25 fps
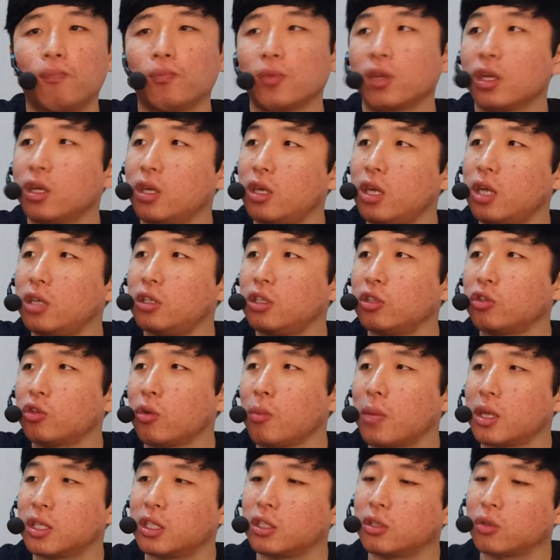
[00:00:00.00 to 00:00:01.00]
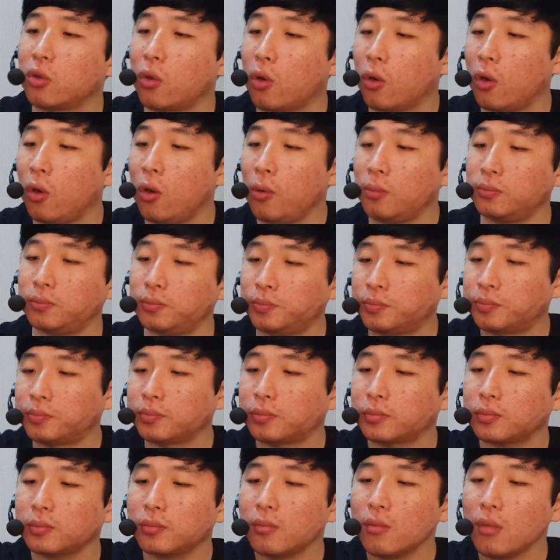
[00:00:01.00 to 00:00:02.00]
어, 맛있어요. 맛있고
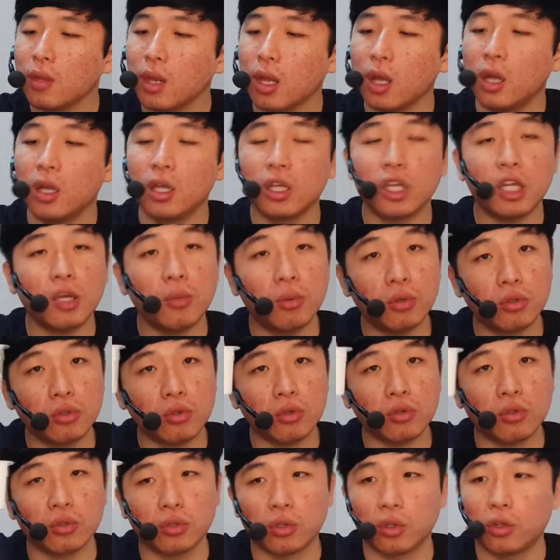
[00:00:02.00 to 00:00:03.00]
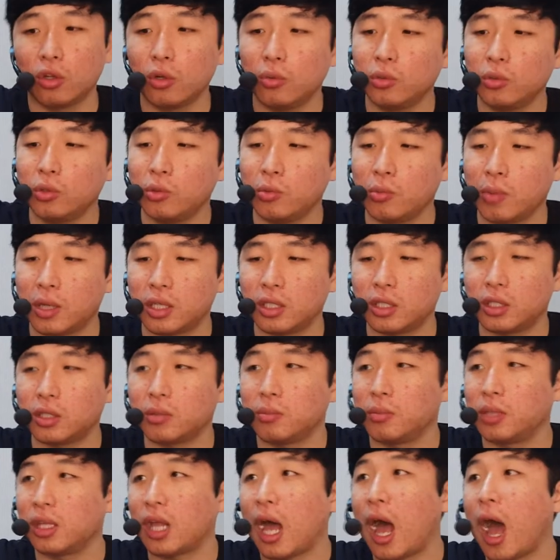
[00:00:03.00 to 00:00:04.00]
기본 소스도 너무너무
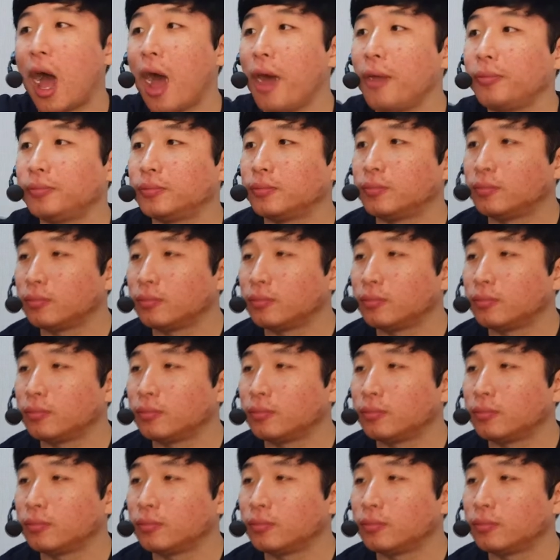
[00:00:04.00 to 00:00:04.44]
맛있습니다.